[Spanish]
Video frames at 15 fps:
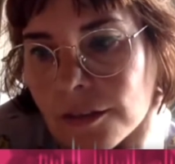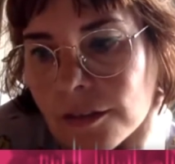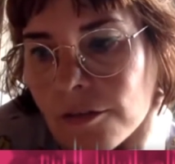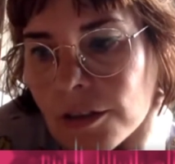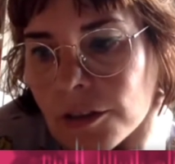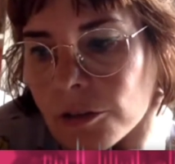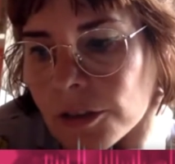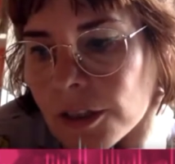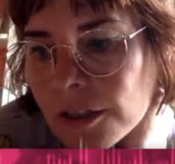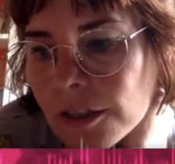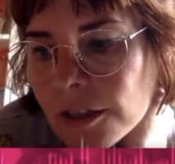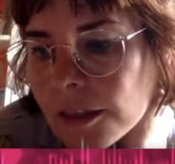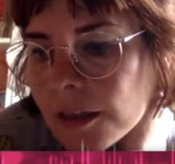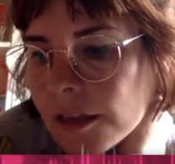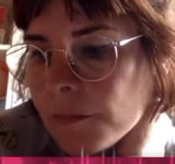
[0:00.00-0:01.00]
cuando te
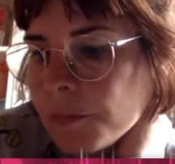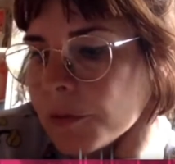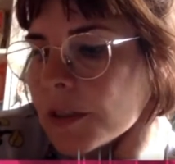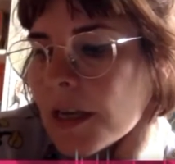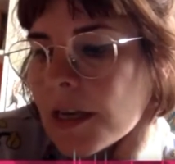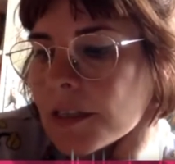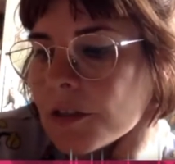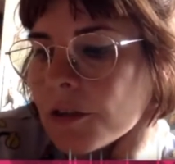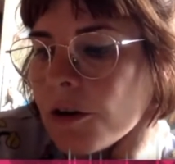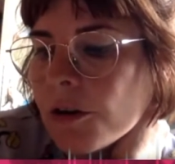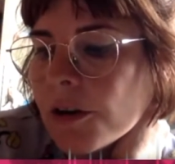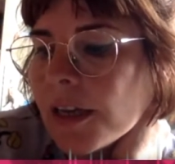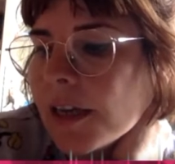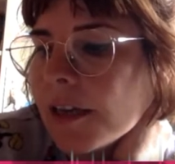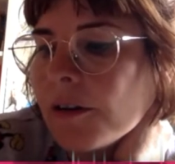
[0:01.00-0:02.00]
dicen, pues esto lo
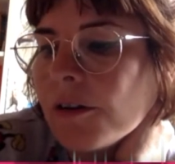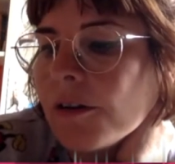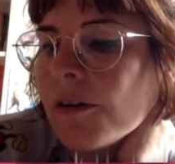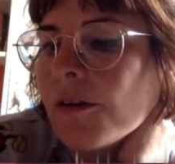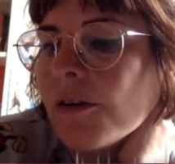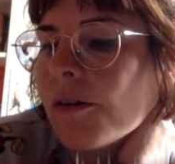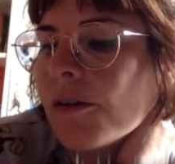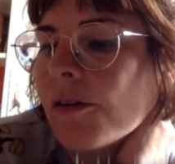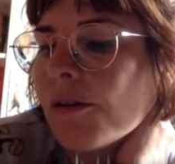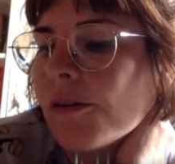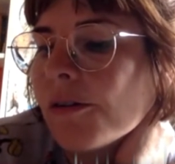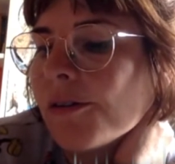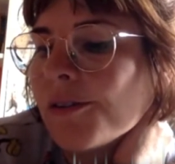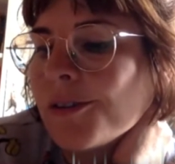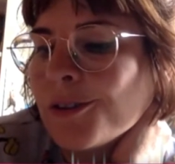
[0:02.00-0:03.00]

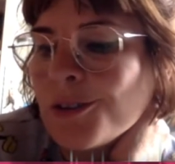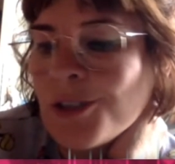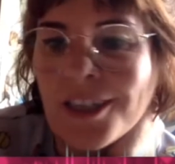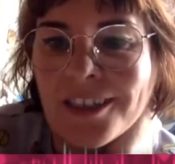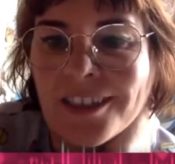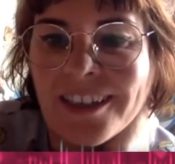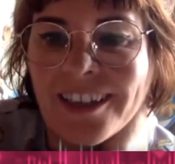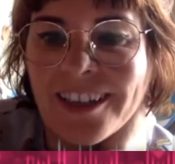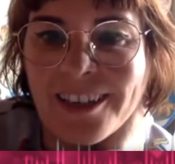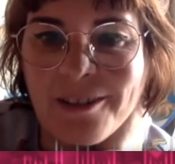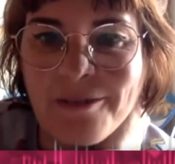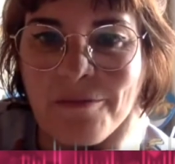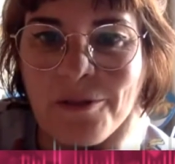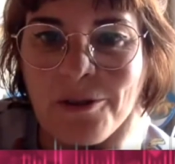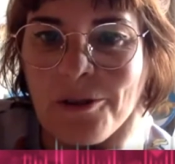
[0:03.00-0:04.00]
quiero, no sé, eh,
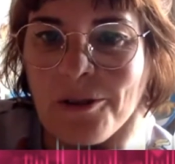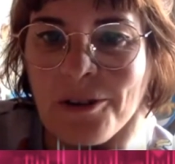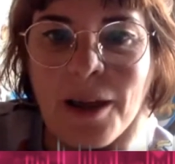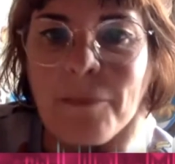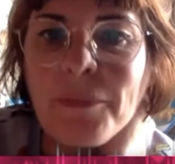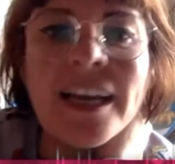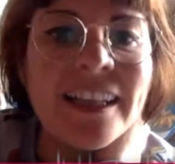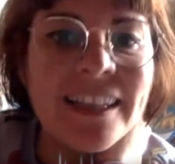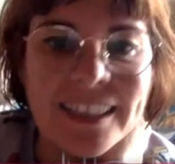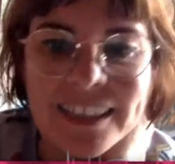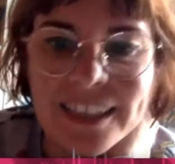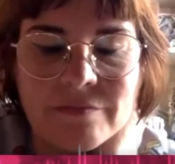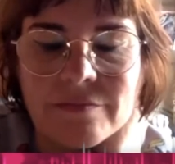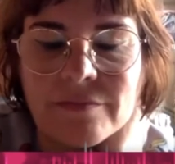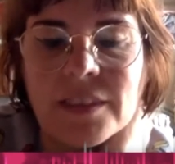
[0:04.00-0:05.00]
como la peli de
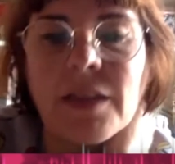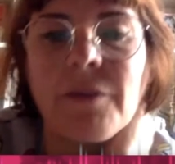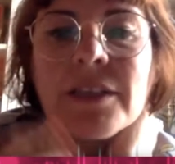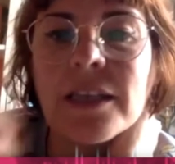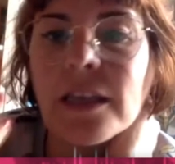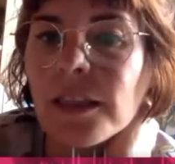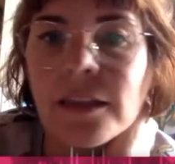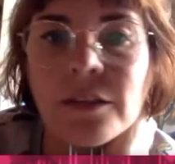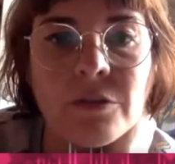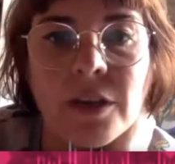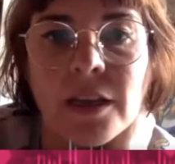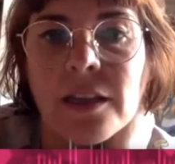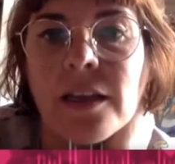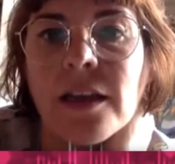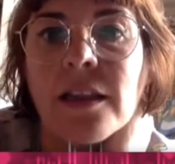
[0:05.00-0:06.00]
te vas haciendo
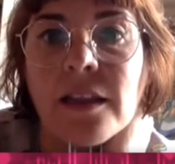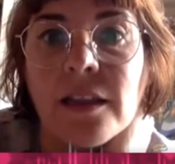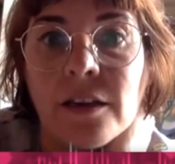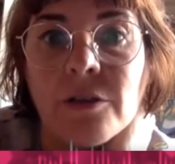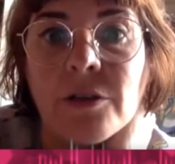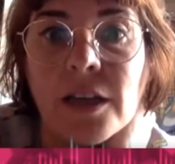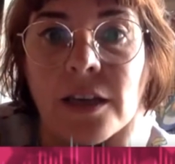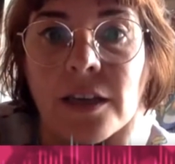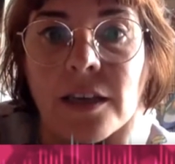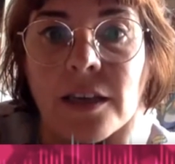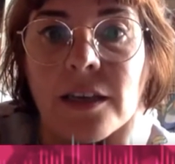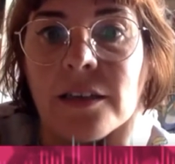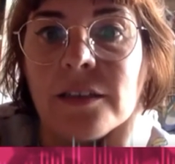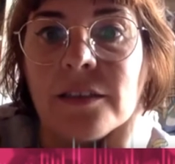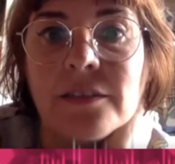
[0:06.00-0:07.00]
una idea de lo que
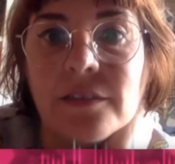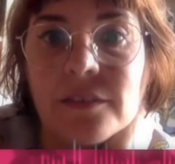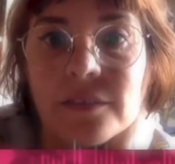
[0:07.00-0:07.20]
quieren.